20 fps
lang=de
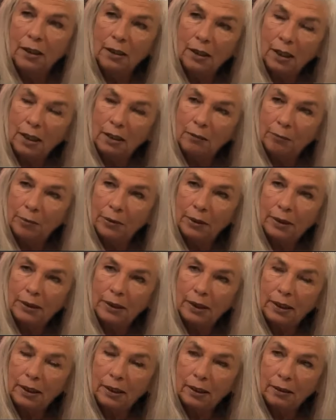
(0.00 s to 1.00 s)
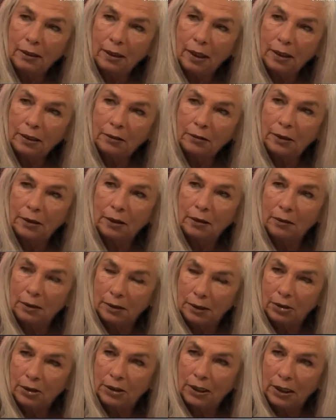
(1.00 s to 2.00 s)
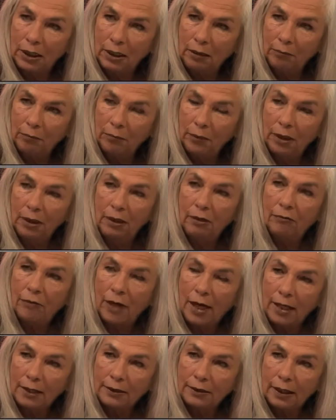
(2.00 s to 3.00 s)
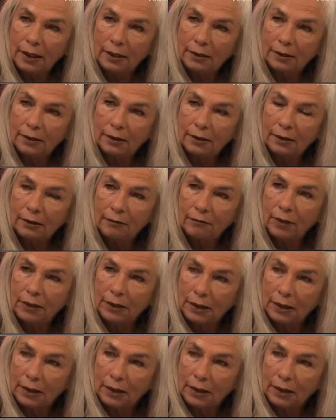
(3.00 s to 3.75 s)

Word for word: innerhalb der Erde als System freisetzt,